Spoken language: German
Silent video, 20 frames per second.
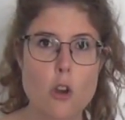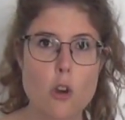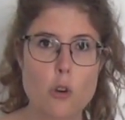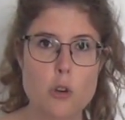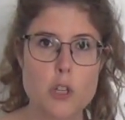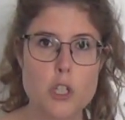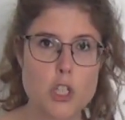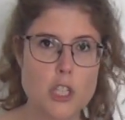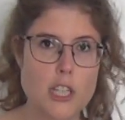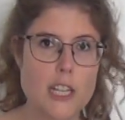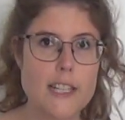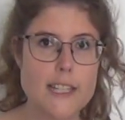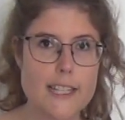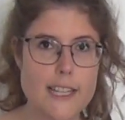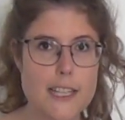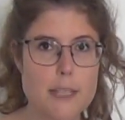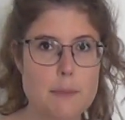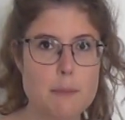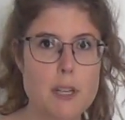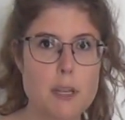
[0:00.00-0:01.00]
Und ich stelle jetzt
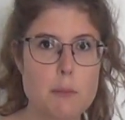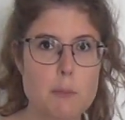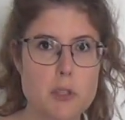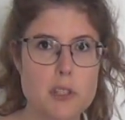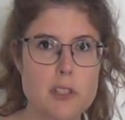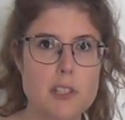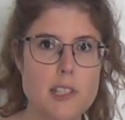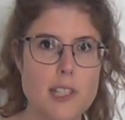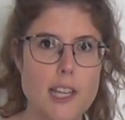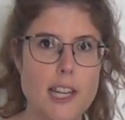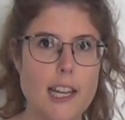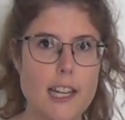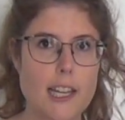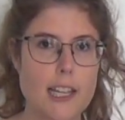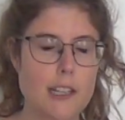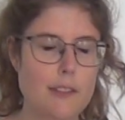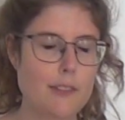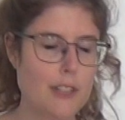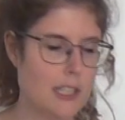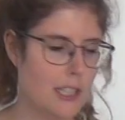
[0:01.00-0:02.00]
erstmal die Monstera
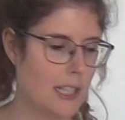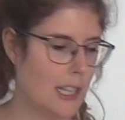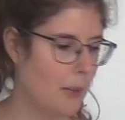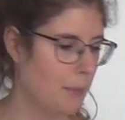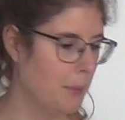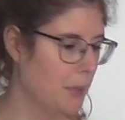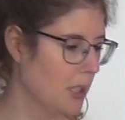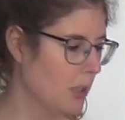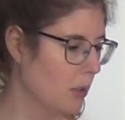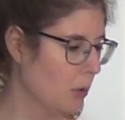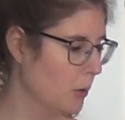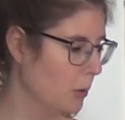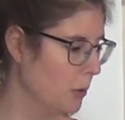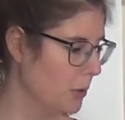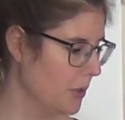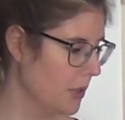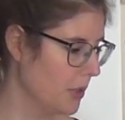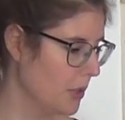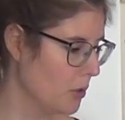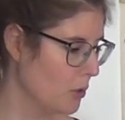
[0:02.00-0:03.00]
hin, weil ich glaube, die
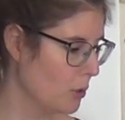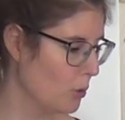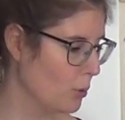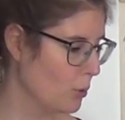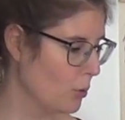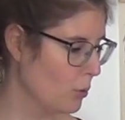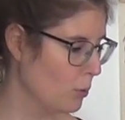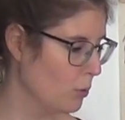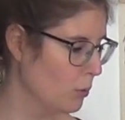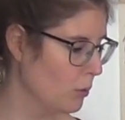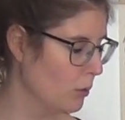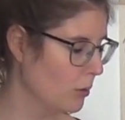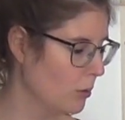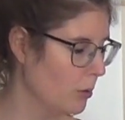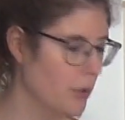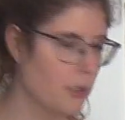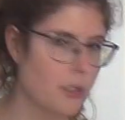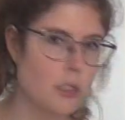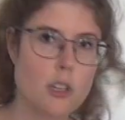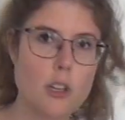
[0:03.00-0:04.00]
große ist zu
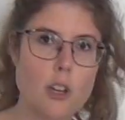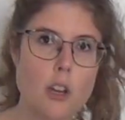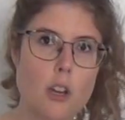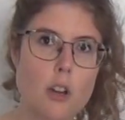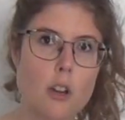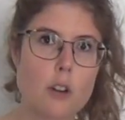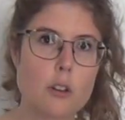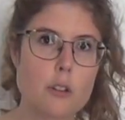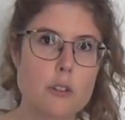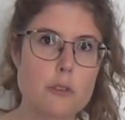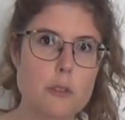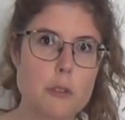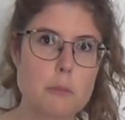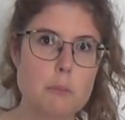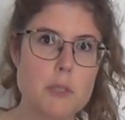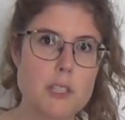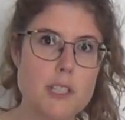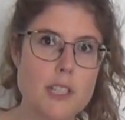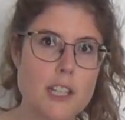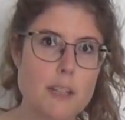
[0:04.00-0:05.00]
groß und wird
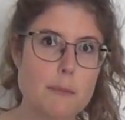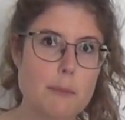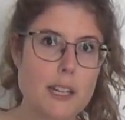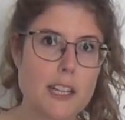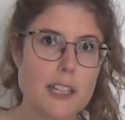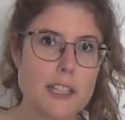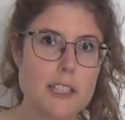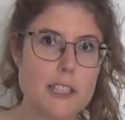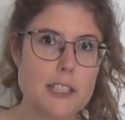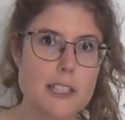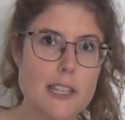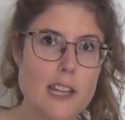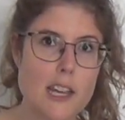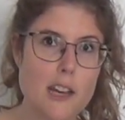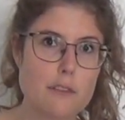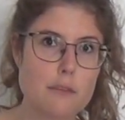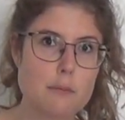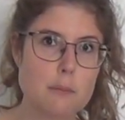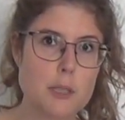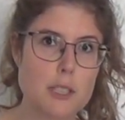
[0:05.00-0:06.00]
mich dann immer richtig
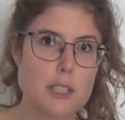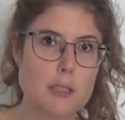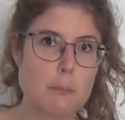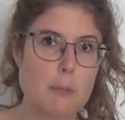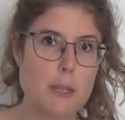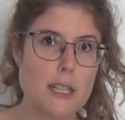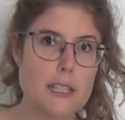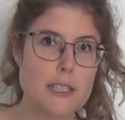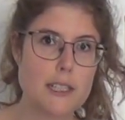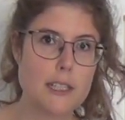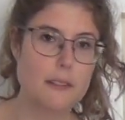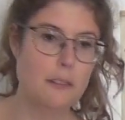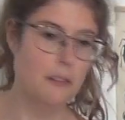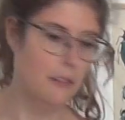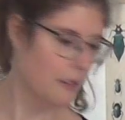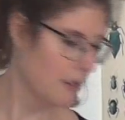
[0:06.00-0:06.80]
nerven mit den Blättern.